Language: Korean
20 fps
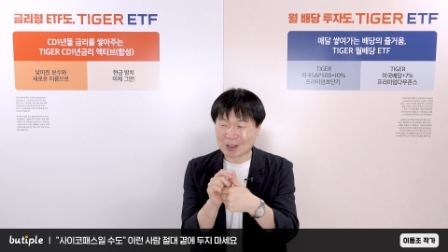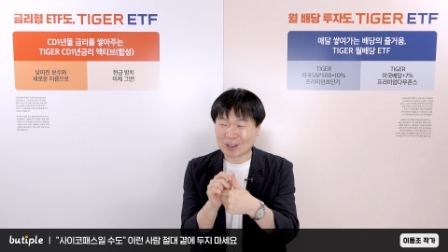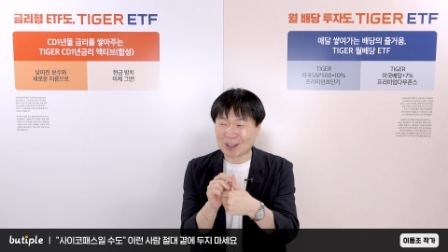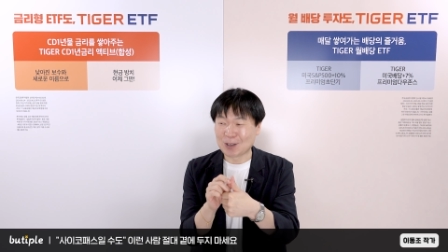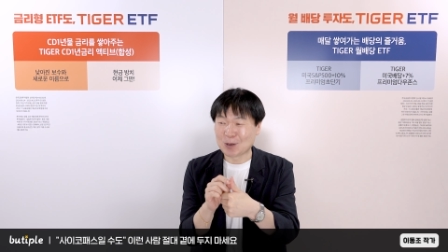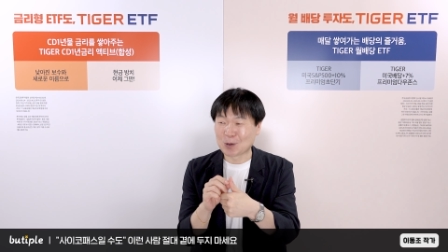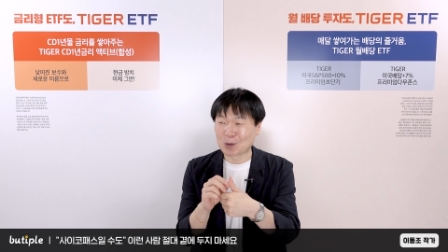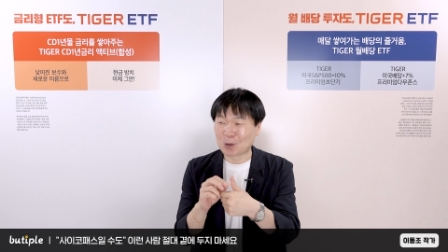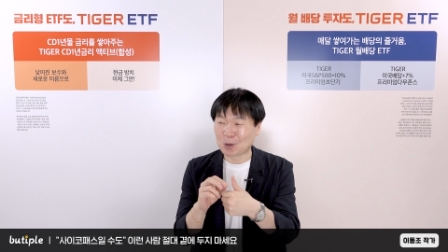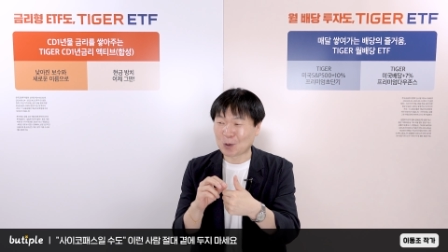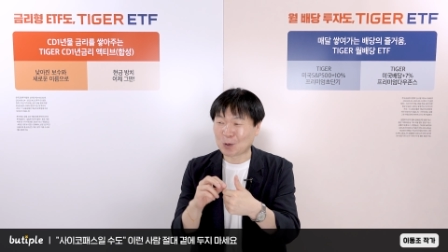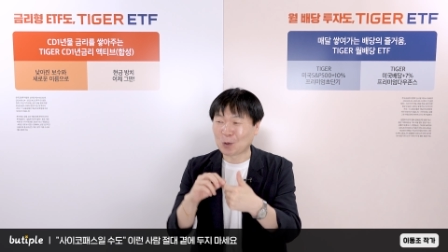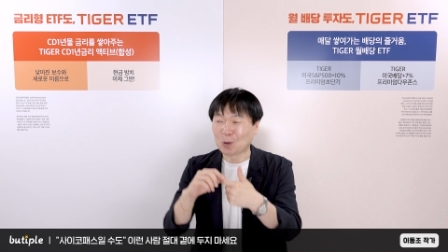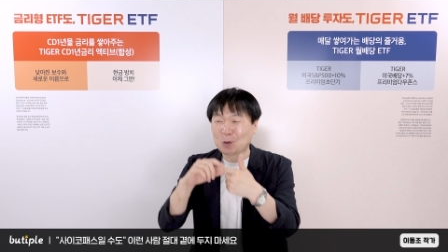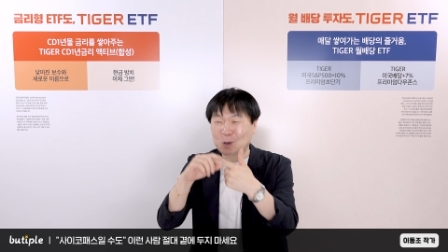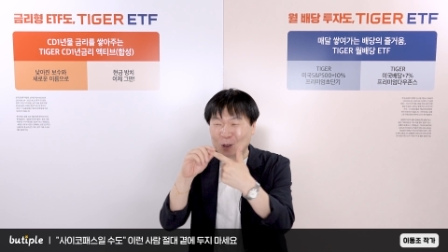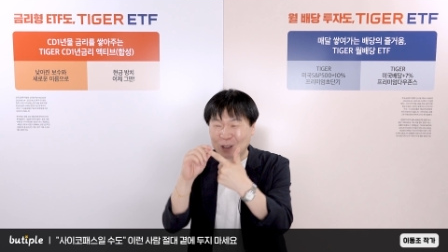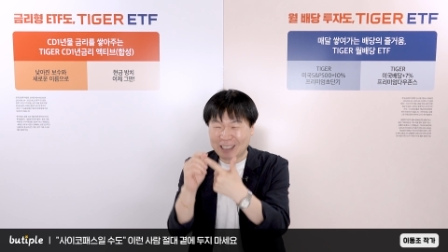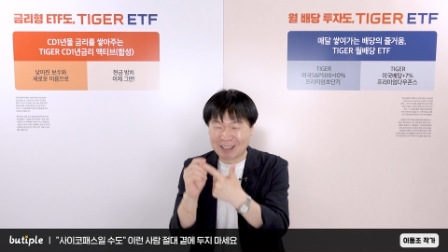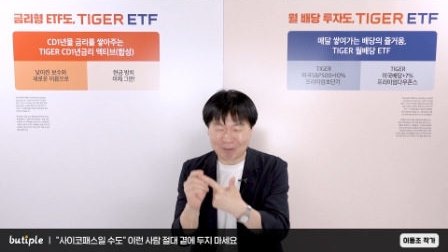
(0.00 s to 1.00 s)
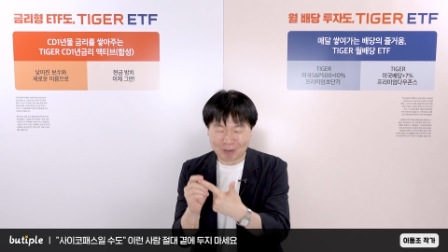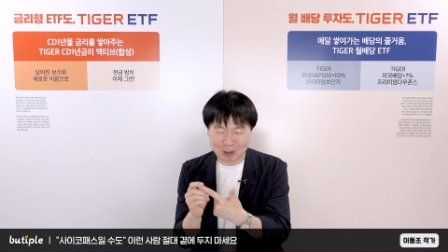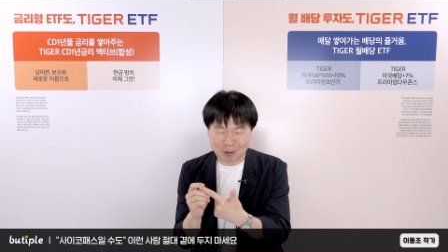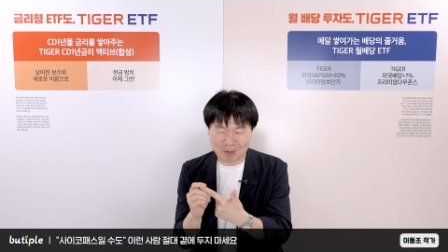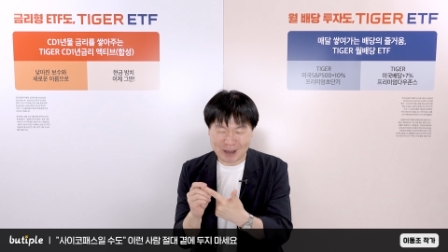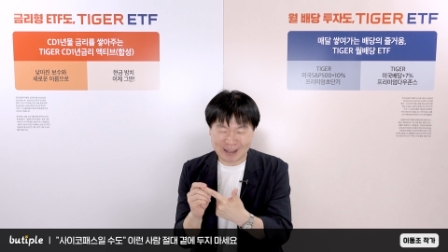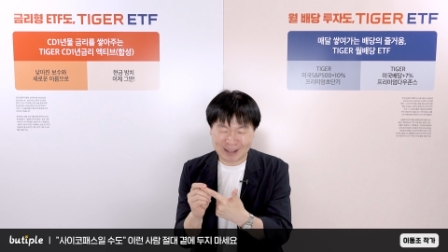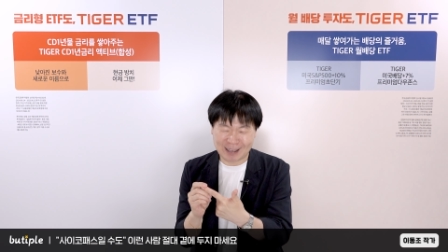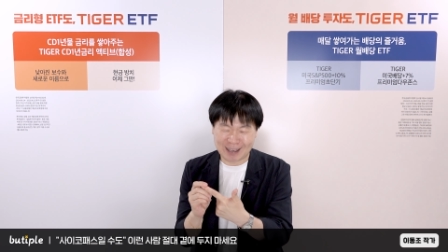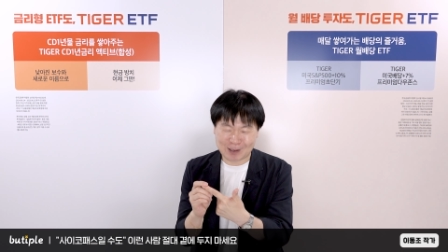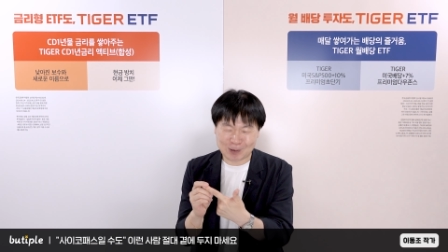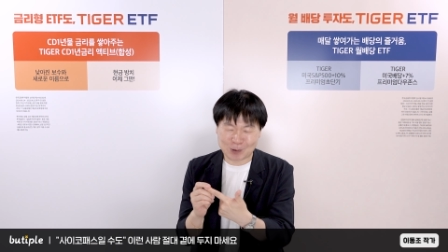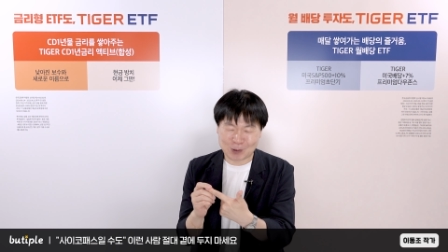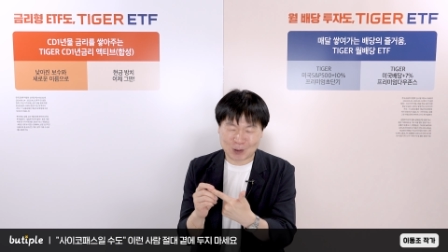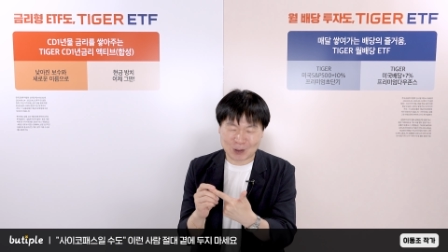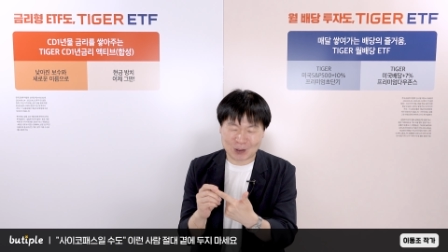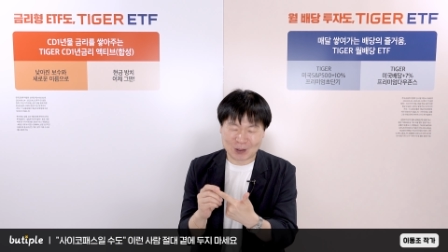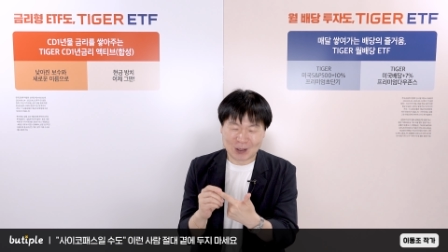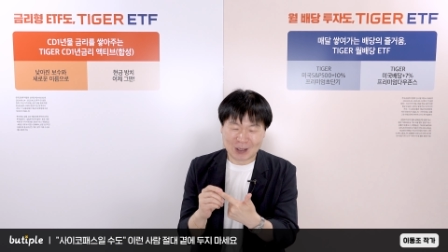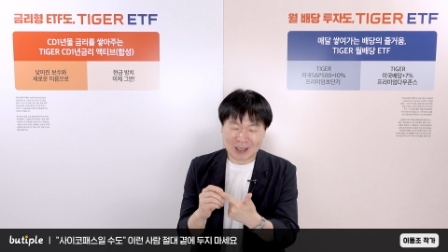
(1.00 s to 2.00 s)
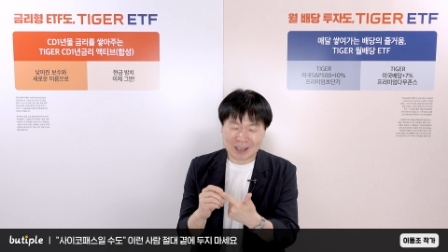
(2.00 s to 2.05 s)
그리고 또 교수님도 만나고